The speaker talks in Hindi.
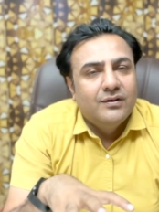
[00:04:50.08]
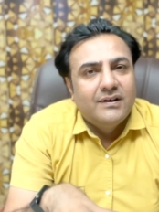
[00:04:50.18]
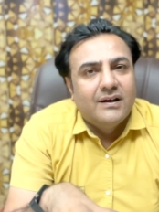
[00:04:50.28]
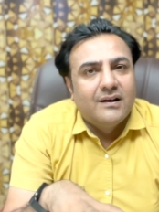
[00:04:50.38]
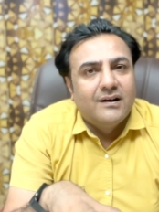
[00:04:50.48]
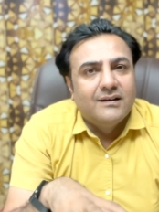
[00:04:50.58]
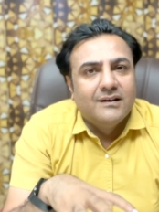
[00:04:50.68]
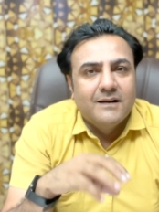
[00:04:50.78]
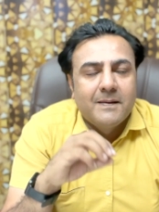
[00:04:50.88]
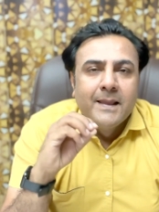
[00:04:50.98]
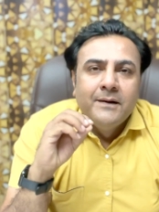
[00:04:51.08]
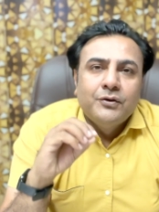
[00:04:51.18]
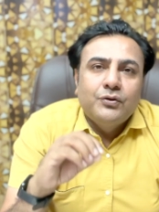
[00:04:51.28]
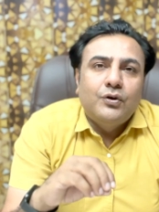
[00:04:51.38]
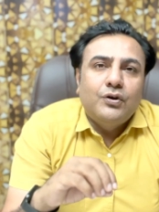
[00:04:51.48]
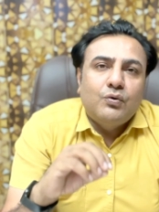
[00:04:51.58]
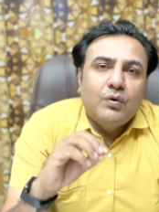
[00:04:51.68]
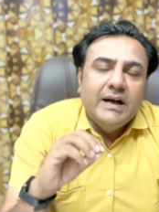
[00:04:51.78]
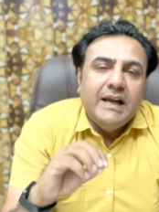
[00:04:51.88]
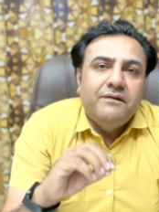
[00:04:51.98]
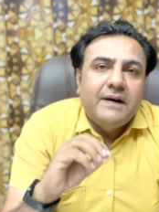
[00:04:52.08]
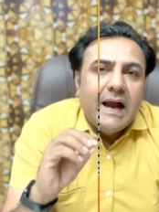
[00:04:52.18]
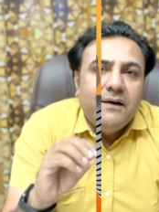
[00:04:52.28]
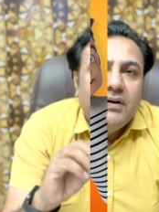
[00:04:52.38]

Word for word: ज़्यादा रहते हैं तो 25